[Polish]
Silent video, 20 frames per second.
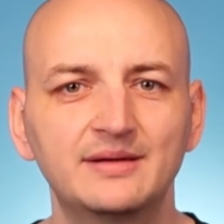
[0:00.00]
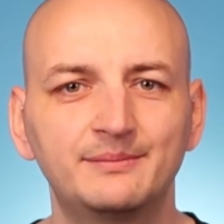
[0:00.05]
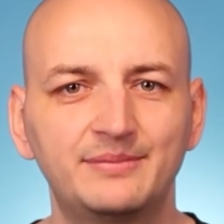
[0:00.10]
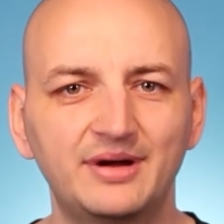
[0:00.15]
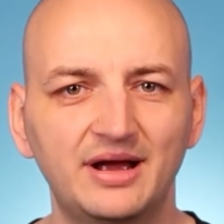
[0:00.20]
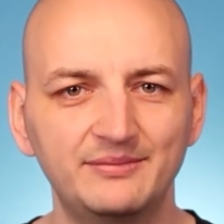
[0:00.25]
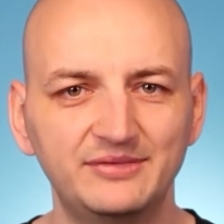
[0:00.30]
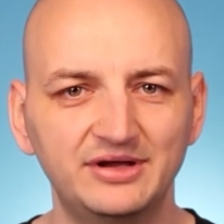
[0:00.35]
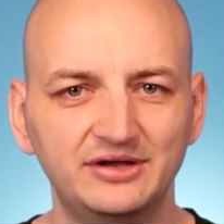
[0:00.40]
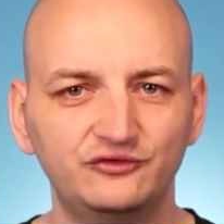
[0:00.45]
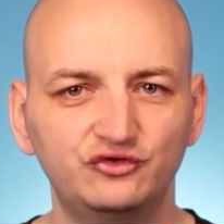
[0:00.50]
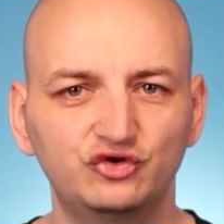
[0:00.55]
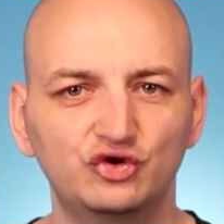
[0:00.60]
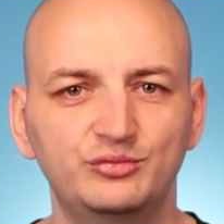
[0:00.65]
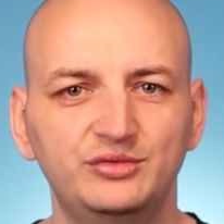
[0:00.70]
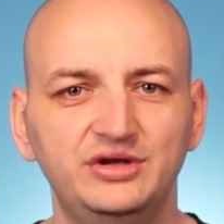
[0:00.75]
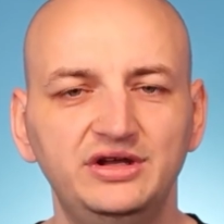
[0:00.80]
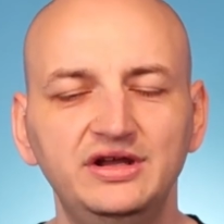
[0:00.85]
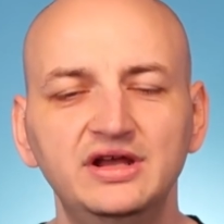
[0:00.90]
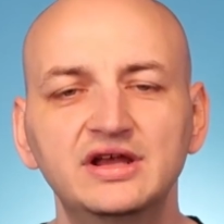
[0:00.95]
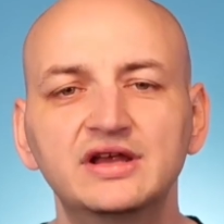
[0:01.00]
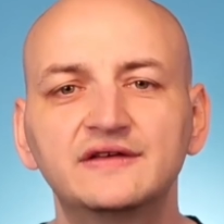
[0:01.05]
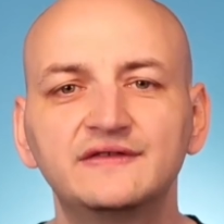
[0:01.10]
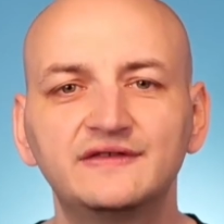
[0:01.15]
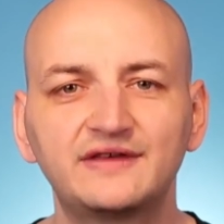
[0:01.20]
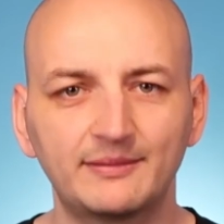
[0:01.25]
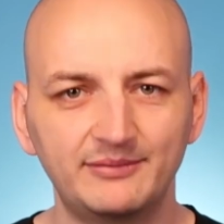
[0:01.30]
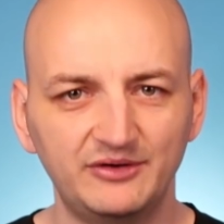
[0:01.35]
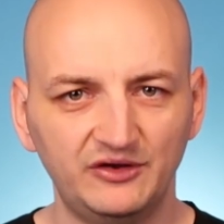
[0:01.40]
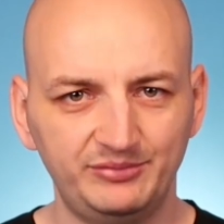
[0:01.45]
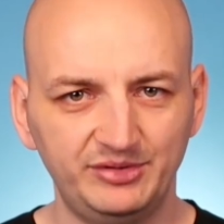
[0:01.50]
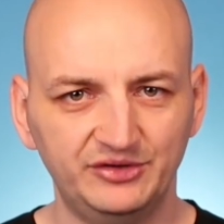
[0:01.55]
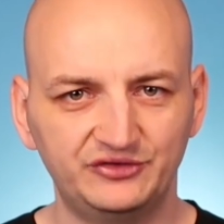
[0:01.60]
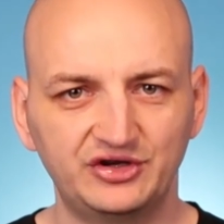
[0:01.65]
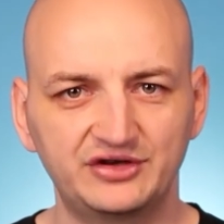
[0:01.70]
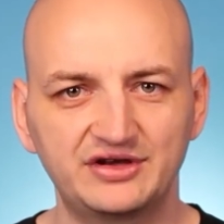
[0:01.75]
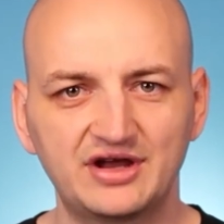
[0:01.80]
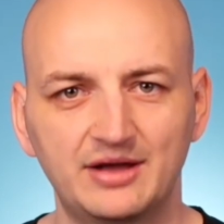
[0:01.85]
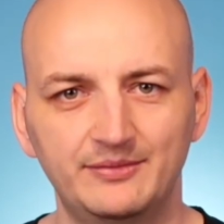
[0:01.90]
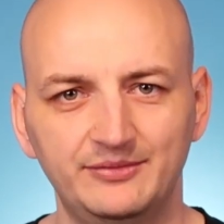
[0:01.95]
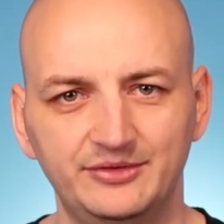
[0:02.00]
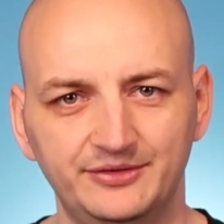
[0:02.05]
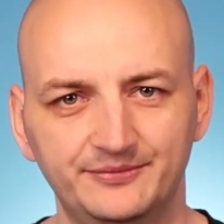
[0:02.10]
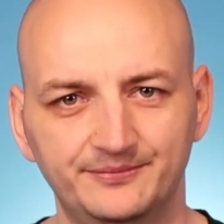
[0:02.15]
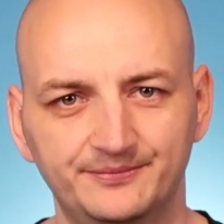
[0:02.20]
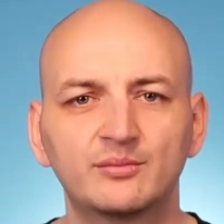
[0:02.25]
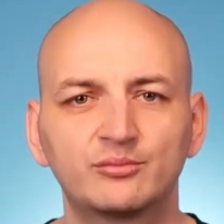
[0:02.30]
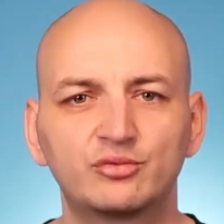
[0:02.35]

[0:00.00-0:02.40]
pamięcią i zabezpieczeniami.